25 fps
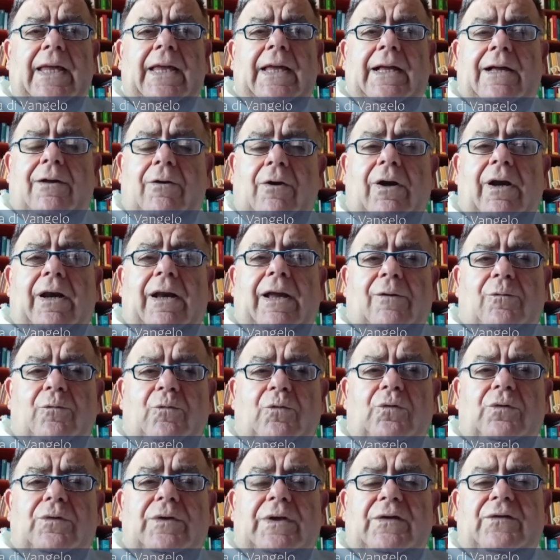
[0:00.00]
Carla
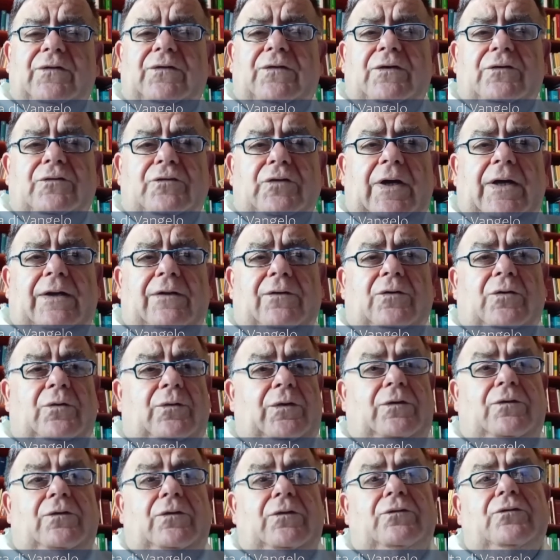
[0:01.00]
Cutis, certo
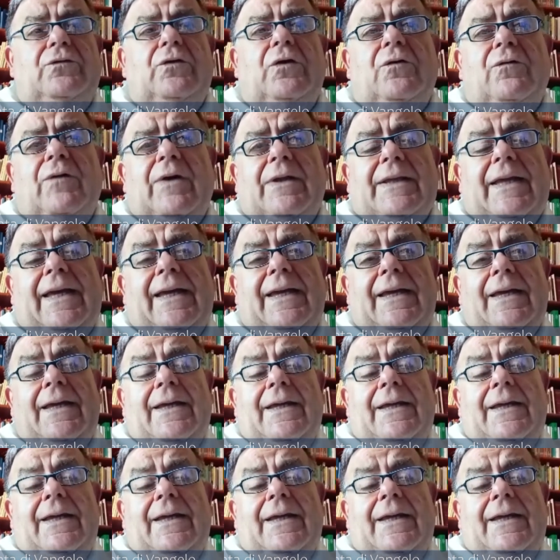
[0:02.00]
questo giovane